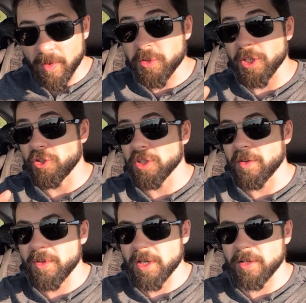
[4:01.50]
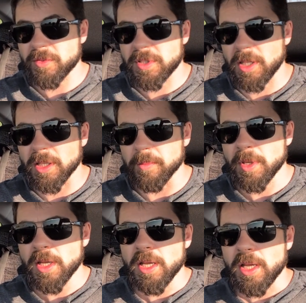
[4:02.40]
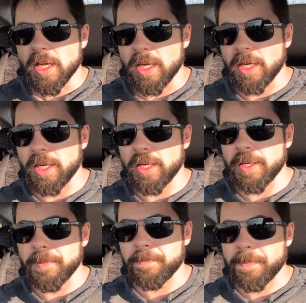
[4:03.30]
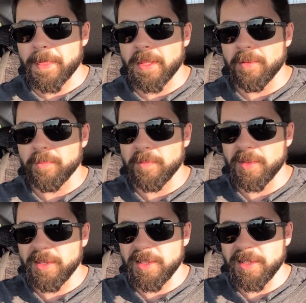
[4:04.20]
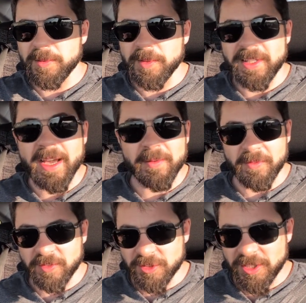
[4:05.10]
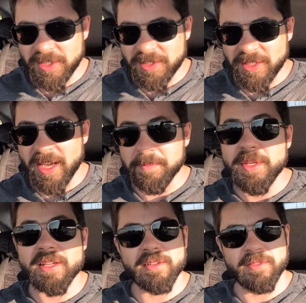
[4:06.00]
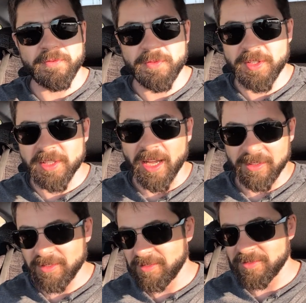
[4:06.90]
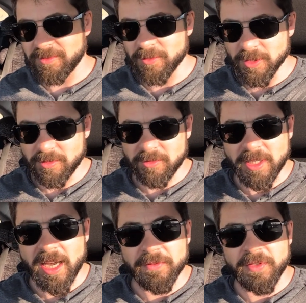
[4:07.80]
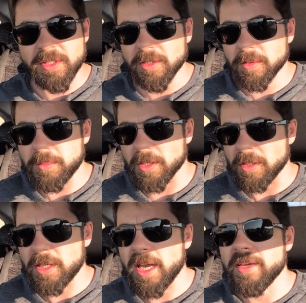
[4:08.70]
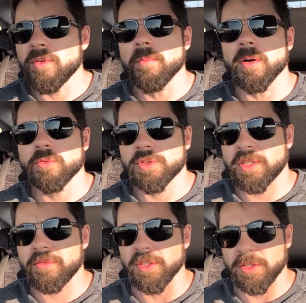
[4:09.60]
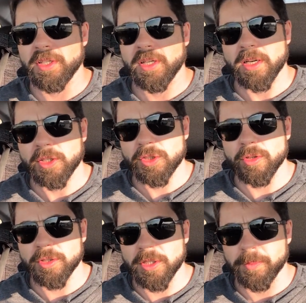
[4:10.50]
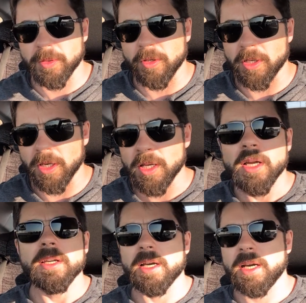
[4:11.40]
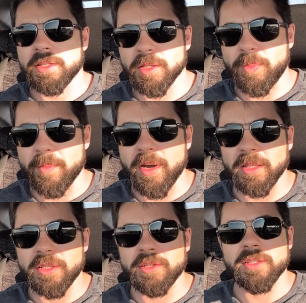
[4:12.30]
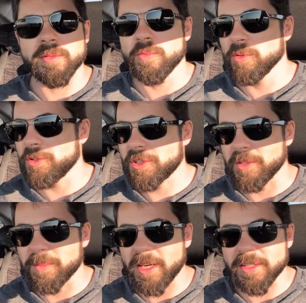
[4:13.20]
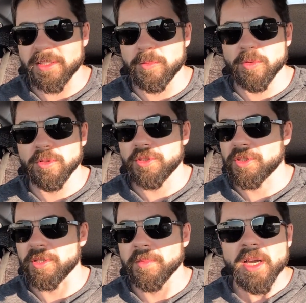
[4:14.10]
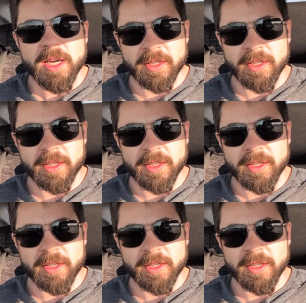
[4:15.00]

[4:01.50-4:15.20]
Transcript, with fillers: вообще человека в целом, э, я, жизнь, я мир видал, вот. Я видел мир, я его могу сравнить, где хорошо, где плохо. Я ходил по маленьким улочкам, грязным улочкам,